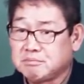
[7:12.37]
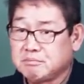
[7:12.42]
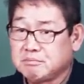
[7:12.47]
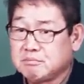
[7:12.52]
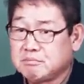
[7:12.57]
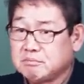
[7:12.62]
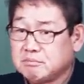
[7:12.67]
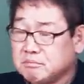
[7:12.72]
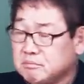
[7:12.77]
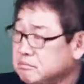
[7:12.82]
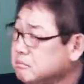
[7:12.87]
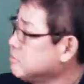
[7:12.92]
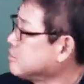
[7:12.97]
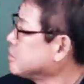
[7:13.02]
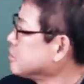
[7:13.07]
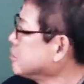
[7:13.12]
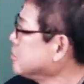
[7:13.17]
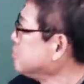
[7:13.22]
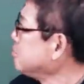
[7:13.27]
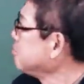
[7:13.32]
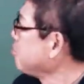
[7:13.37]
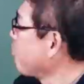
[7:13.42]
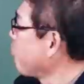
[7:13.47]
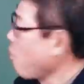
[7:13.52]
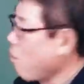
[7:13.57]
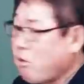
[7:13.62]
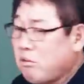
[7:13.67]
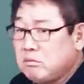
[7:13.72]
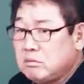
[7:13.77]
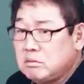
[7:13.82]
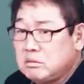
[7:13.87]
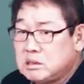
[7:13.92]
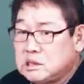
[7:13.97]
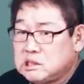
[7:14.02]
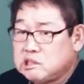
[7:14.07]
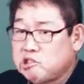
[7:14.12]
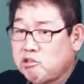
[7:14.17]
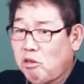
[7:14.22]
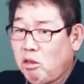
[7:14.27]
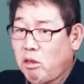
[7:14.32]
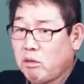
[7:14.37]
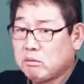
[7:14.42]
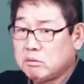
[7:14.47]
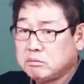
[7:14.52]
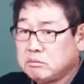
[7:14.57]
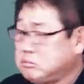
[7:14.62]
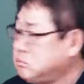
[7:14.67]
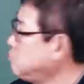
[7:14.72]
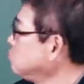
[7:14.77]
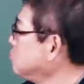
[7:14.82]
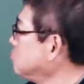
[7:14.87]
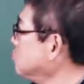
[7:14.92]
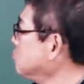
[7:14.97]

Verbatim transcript: 다른 거는 지지라 안는데 응.